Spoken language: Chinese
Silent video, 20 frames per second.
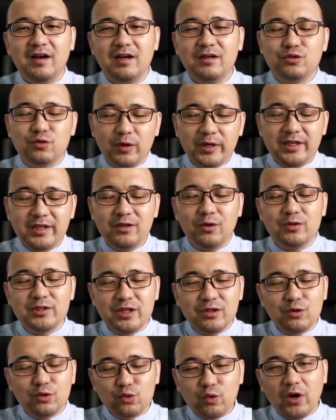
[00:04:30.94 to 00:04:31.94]
所以有些
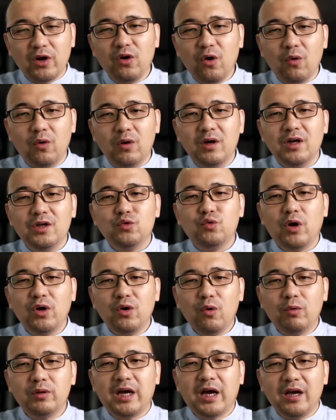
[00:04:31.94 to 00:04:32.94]
就断供，断
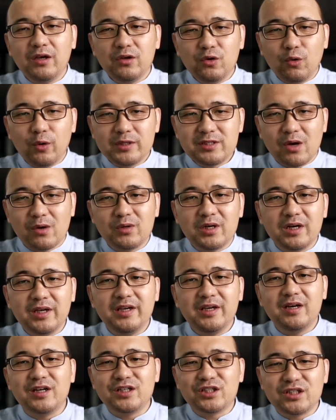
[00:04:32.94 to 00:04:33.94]
供呢又会造成
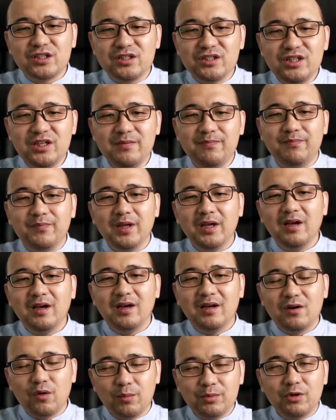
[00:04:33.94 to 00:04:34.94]
一个失信。
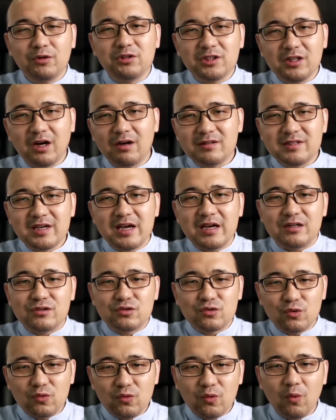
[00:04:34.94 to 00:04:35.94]
我们都知道，在
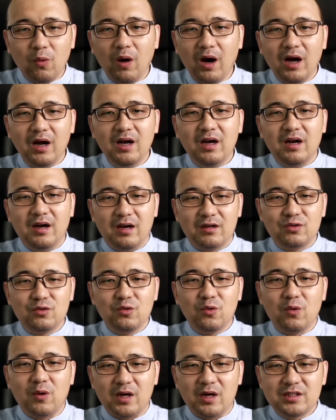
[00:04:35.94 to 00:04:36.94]
中国，如
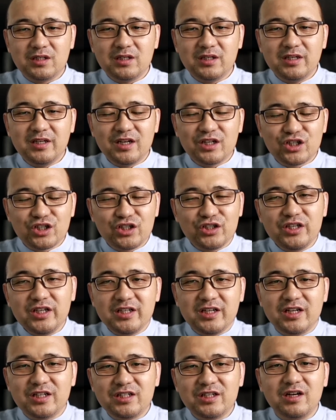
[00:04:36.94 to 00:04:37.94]
果是一个失信
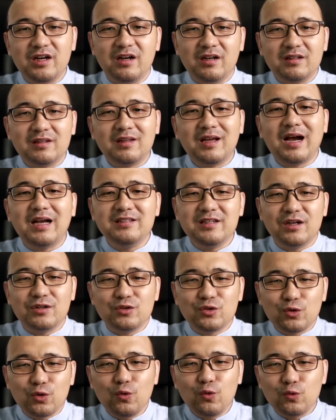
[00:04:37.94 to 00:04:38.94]
人士，他将
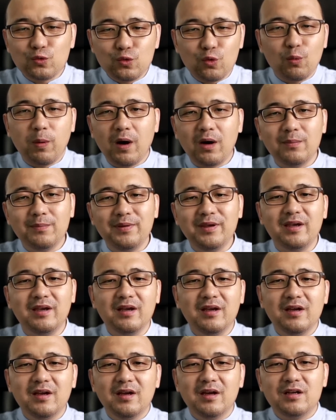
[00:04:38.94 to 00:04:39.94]
处处碰壁，
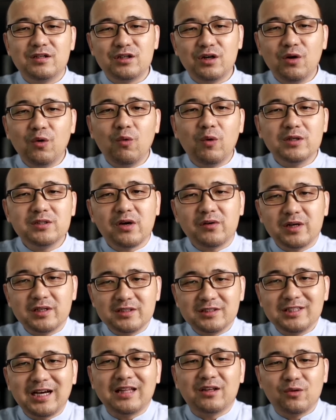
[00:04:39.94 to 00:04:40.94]
生活造成
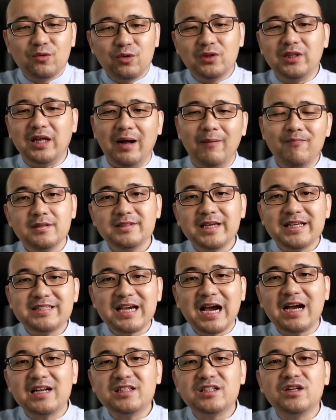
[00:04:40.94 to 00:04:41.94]
极大的困难。再
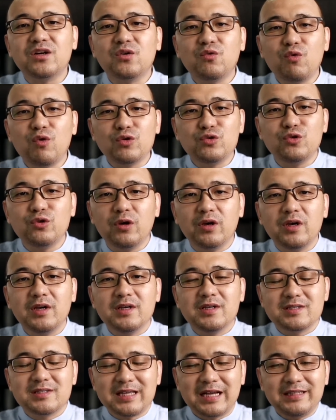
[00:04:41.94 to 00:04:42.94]
加之过去
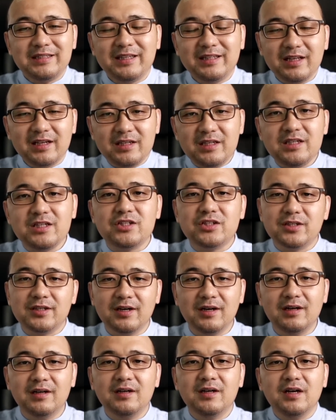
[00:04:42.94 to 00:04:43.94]
3年的疫
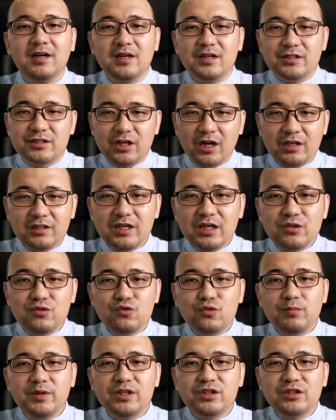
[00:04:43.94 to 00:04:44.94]
情，城镇
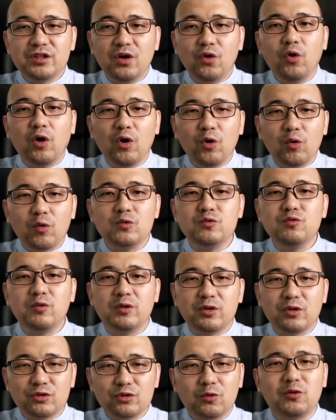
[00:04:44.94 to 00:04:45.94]
居民生活工作
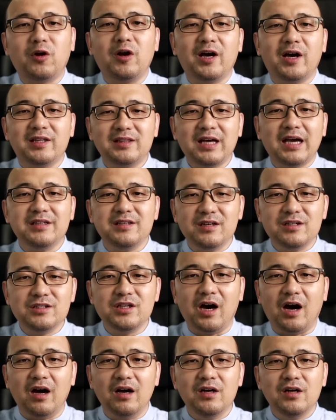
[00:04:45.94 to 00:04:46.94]
都受到了很大影
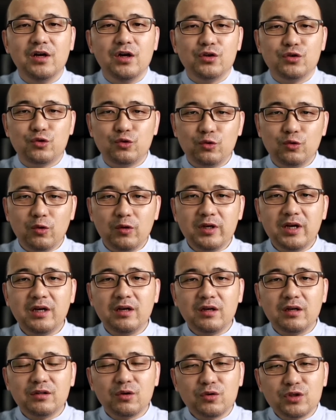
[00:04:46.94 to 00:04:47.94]
响，许多人
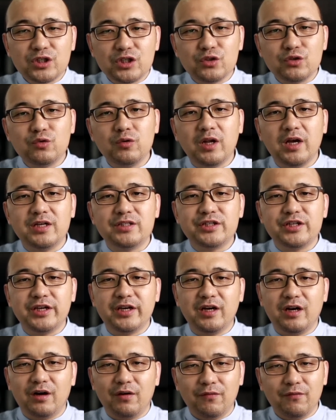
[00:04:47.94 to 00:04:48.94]
都失去了这
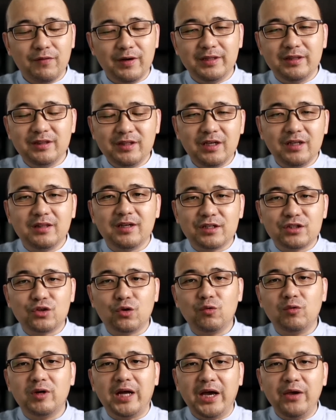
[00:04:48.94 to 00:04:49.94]
个稳定的收
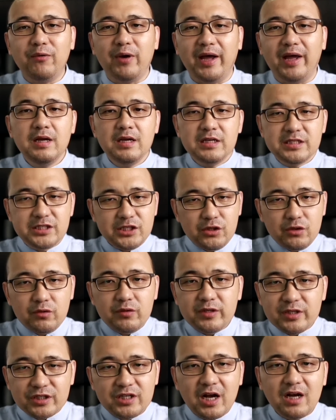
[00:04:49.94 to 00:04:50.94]
入来源。基于以
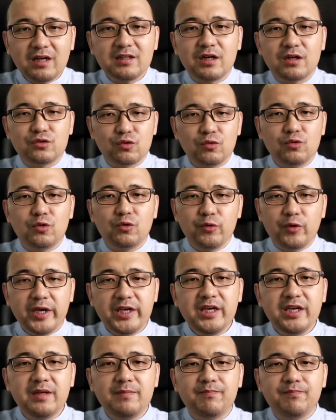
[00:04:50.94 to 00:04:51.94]
上的种种原
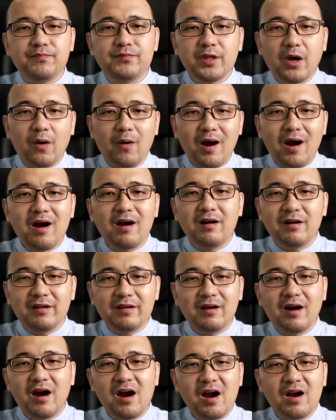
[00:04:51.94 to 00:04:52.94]
因，到
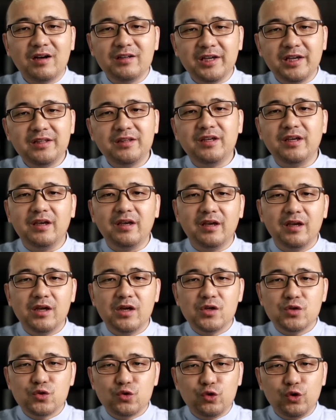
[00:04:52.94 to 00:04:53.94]
2022年底，
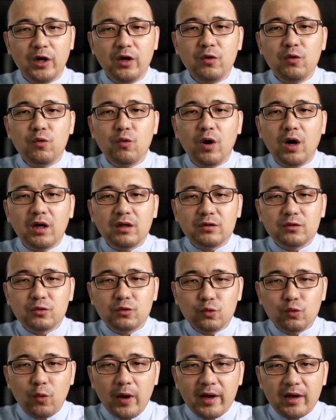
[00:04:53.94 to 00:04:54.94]
全国
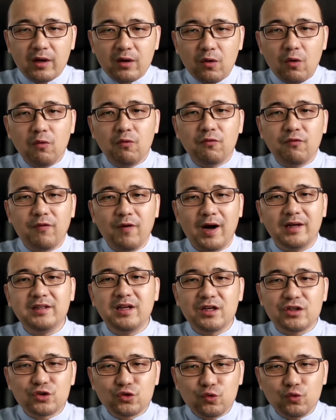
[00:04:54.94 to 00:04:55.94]
断供房的
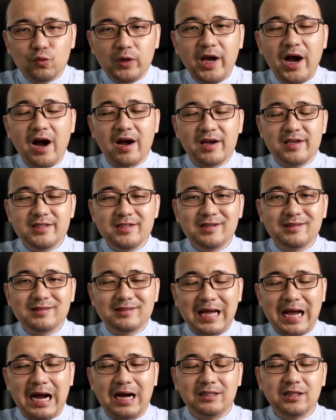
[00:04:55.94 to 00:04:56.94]
数量已经
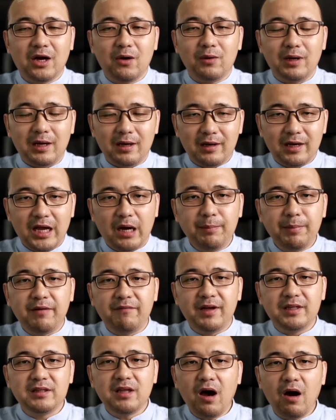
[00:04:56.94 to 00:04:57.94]
达到了200
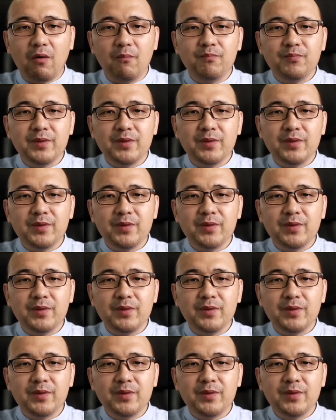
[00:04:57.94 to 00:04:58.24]
万套，